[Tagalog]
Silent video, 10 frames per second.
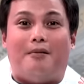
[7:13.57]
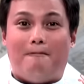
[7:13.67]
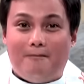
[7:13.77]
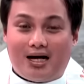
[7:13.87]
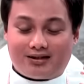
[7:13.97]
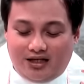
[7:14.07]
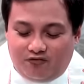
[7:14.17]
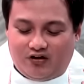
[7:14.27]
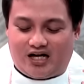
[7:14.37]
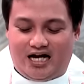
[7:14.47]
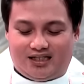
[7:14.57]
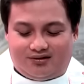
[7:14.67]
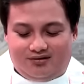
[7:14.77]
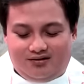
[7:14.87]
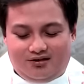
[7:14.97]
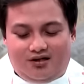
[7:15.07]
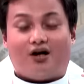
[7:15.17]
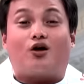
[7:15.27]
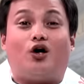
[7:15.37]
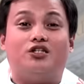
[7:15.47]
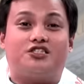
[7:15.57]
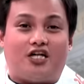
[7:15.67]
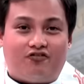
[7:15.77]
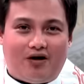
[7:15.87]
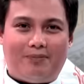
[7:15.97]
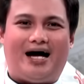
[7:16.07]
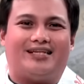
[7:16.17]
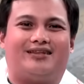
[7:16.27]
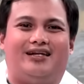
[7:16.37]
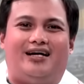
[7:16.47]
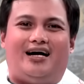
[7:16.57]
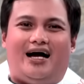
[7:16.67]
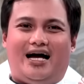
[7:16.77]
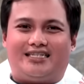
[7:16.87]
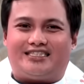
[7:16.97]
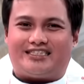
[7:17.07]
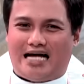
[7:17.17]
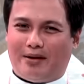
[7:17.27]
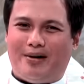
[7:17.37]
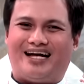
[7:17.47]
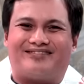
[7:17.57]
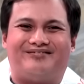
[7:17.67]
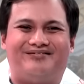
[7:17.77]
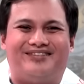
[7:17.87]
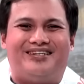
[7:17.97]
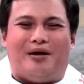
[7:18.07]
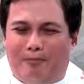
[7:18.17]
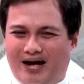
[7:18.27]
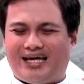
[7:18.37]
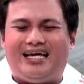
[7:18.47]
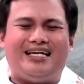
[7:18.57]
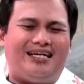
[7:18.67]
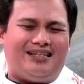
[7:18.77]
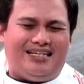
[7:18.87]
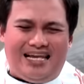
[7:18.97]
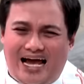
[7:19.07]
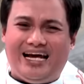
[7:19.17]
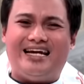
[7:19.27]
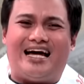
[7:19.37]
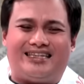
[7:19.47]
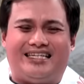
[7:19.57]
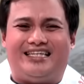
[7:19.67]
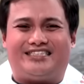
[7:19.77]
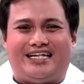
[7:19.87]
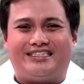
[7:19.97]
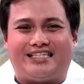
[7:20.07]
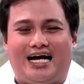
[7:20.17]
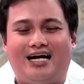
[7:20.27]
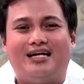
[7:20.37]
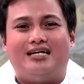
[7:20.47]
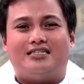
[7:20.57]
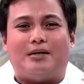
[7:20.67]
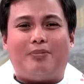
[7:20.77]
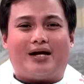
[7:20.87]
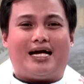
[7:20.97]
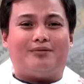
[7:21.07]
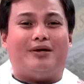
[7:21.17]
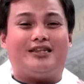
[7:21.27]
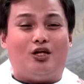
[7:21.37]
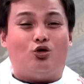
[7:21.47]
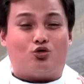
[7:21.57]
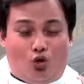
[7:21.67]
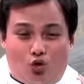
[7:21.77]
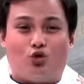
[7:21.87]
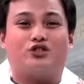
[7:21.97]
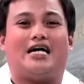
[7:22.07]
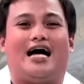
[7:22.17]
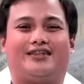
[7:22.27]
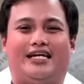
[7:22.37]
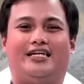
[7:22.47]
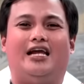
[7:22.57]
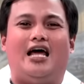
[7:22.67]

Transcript: Magnificat, Conservabat, at Stabat. Pag nilayan natin isa-isa sapagkat may tinuturo sa atin